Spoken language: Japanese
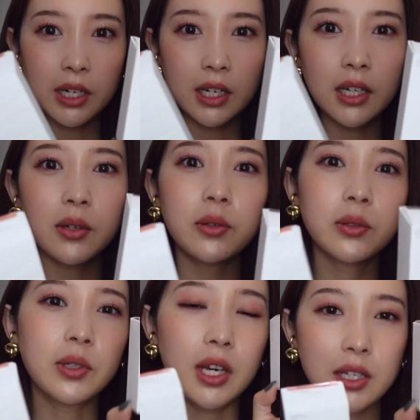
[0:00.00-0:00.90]
め替え用
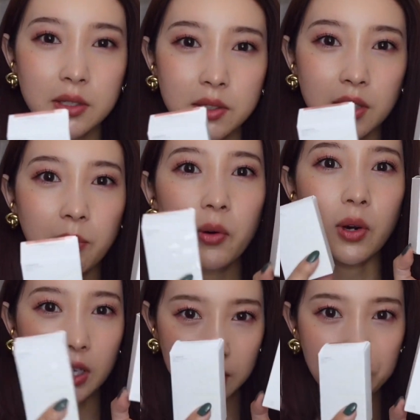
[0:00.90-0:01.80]
とケース付きも
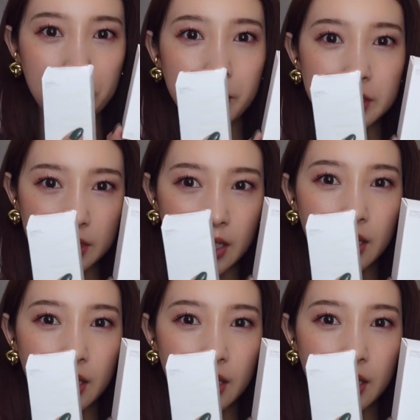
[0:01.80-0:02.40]
買ってみました